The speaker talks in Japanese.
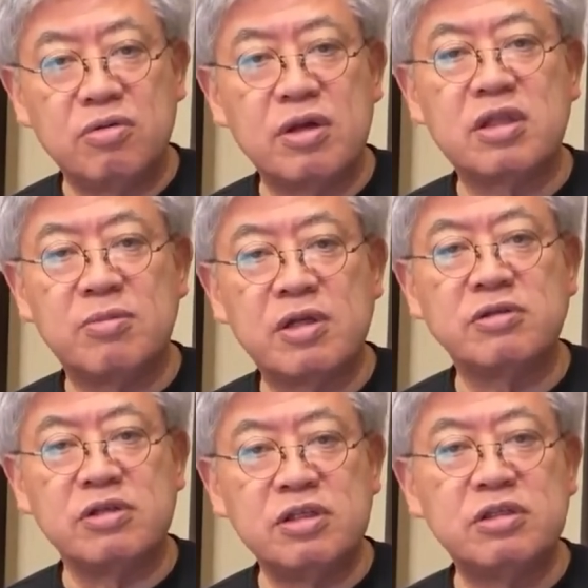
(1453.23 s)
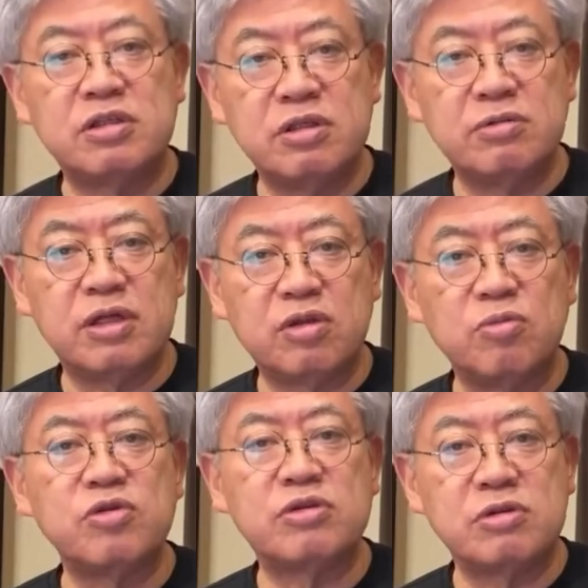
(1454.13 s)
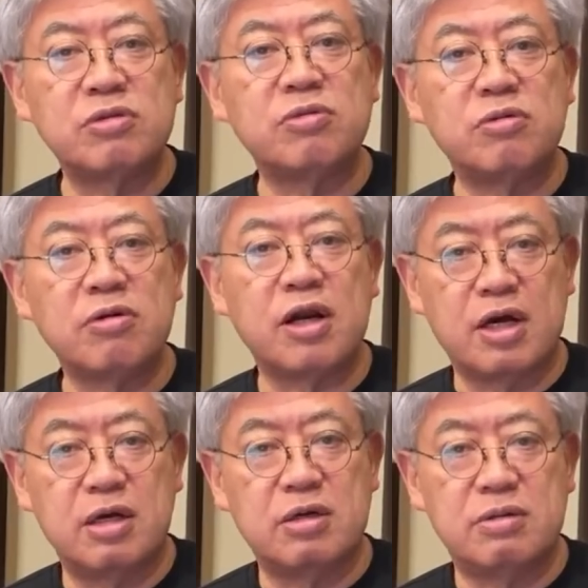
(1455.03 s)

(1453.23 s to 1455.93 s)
そうやってまず認識をね、共にするところから。